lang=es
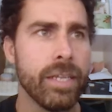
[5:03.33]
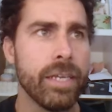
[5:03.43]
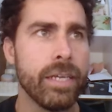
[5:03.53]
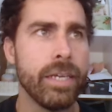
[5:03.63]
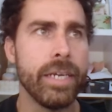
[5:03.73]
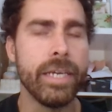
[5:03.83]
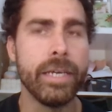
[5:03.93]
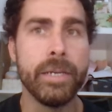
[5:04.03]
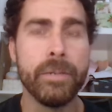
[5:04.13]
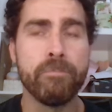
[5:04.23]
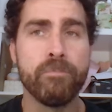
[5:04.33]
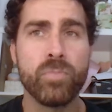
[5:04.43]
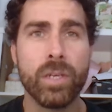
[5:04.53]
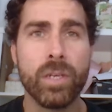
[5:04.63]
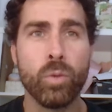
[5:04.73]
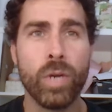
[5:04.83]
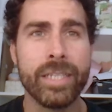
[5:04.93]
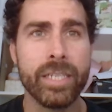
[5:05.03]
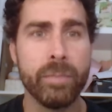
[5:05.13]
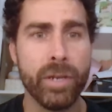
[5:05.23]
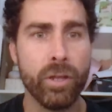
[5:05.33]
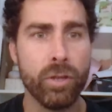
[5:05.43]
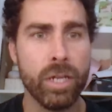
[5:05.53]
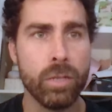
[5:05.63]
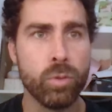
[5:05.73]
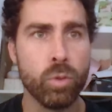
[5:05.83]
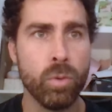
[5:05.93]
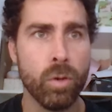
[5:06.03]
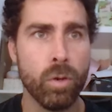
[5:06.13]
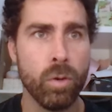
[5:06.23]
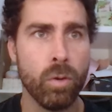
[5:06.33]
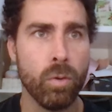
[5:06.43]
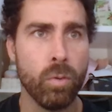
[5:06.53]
Y durante ese periodo él tuvo